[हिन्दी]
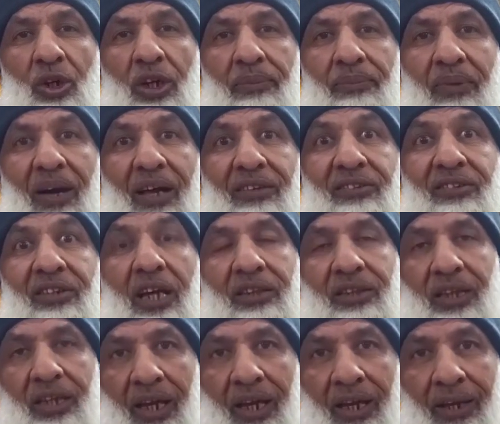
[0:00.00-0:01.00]
के पास
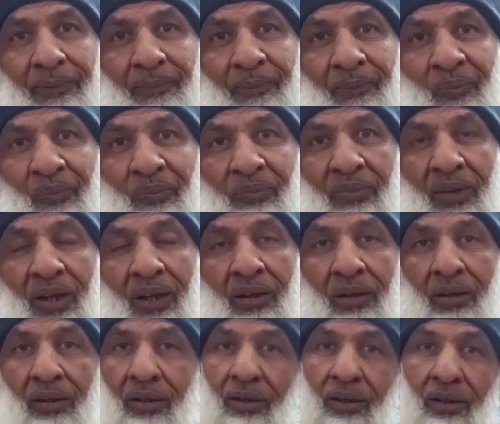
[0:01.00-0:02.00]
जाते हैं
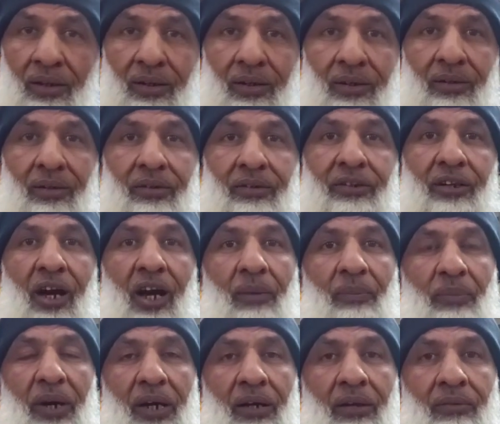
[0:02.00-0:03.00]
जहाँ
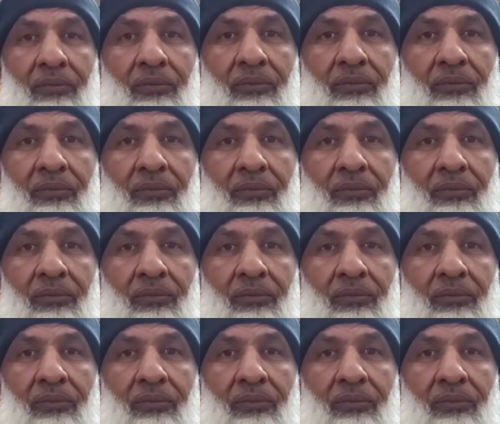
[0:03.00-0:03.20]
पर